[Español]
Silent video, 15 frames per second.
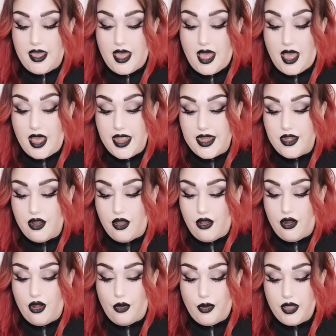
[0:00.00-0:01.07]
ay no,
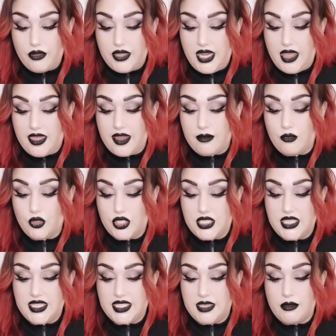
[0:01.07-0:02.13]
lo voy a utilizar
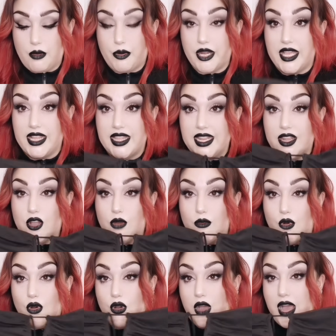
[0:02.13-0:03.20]
muchísimo porque tiene
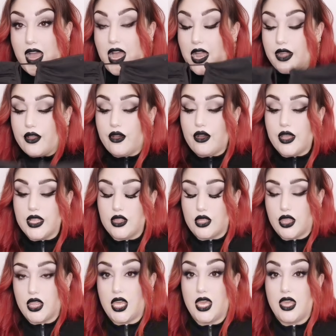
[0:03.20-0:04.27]
como aros,
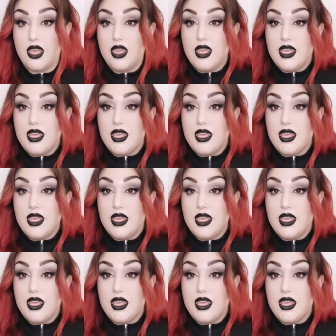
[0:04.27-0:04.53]
entonces